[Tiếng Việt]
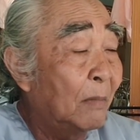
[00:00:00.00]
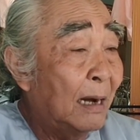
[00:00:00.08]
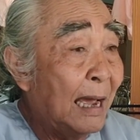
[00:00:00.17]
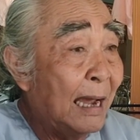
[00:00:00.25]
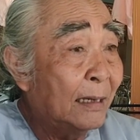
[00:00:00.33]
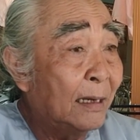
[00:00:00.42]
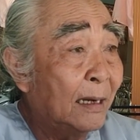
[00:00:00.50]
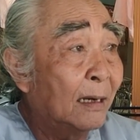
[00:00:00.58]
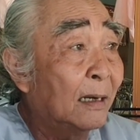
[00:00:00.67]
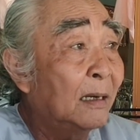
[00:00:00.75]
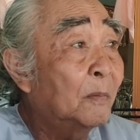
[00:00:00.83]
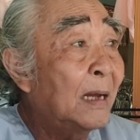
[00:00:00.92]
mà lai
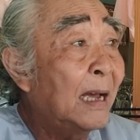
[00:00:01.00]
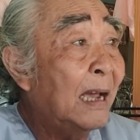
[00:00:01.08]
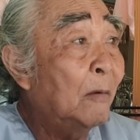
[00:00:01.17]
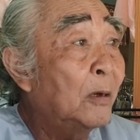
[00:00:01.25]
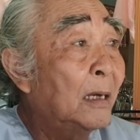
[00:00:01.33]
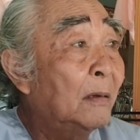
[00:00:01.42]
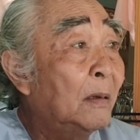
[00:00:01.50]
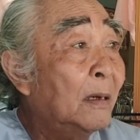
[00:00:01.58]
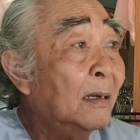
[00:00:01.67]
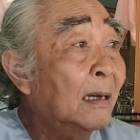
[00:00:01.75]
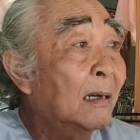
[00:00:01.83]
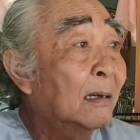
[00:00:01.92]
truyền đến hôm nay quý vị
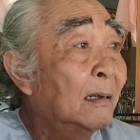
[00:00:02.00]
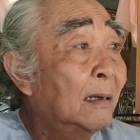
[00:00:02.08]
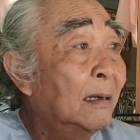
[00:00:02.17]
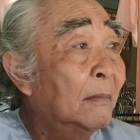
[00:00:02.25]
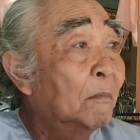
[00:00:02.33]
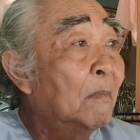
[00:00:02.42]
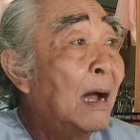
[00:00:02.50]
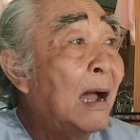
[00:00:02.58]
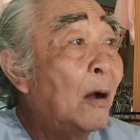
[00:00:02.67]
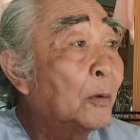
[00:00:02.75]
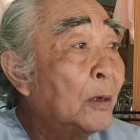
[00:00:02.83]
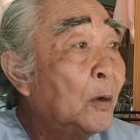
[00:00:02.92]
biết là
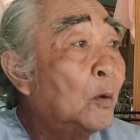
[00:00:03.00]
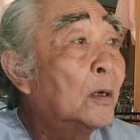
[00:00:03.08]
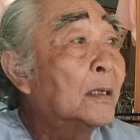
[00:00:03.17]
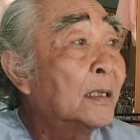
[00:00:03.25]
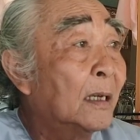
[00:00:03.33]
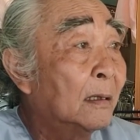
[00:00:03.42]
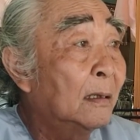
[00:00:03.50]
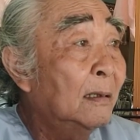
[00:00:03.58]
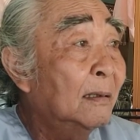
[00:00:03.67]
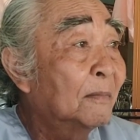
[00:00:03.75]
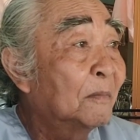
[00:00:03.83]
bao nhiêu lịch sử